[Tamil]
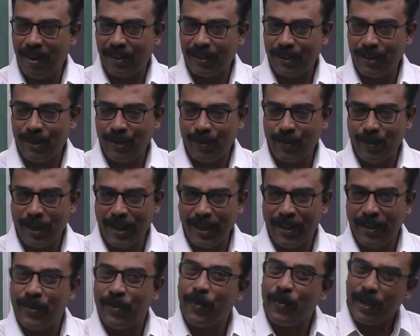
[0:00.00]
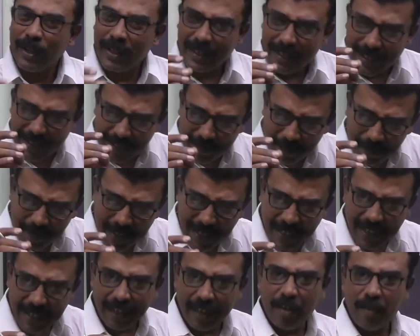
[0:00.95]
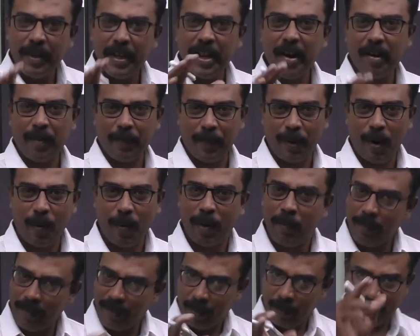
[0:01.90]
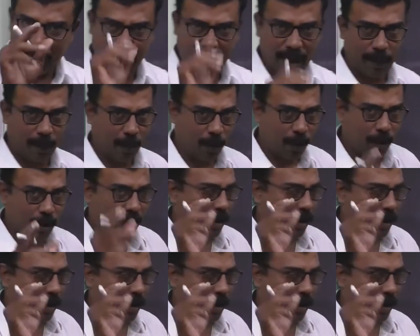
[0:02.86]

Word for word: வாழ்த்துக்கள் கூடி ஒரு மிக எளிமையான ப்ராப்ளம் இப்போ செய்ய போகிறோம்